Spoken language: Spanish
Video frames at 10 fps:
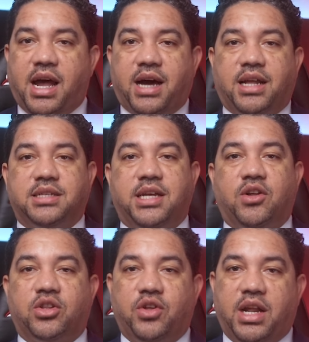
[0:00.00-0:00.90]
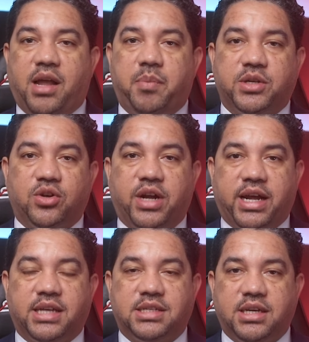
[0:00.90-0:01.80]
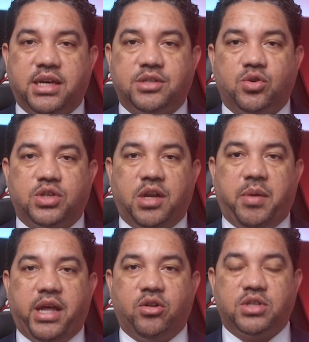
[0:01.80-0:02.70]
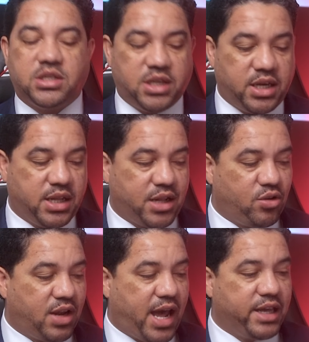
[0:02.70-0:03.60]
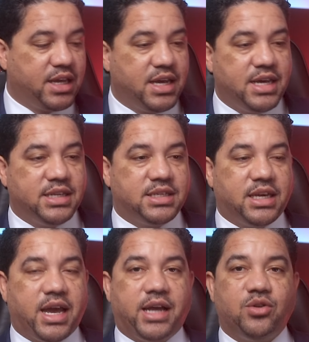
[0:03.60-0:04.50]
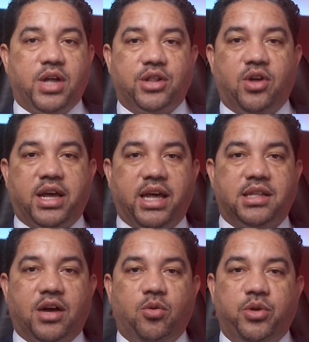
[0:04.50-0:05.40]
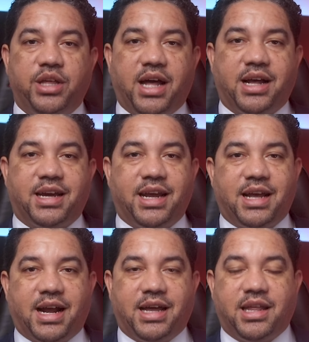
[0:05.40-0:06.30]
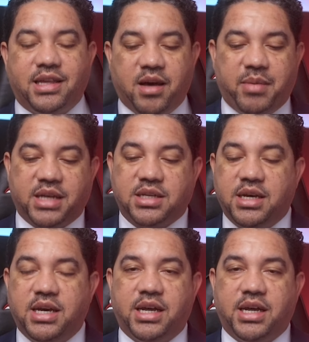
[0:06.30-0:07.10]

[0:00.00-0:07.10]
Agradeciendo a todas las personas que siguen suscribiéndose, siguen dando like, siguen ayudando a que esta comunidad crezca cada día más.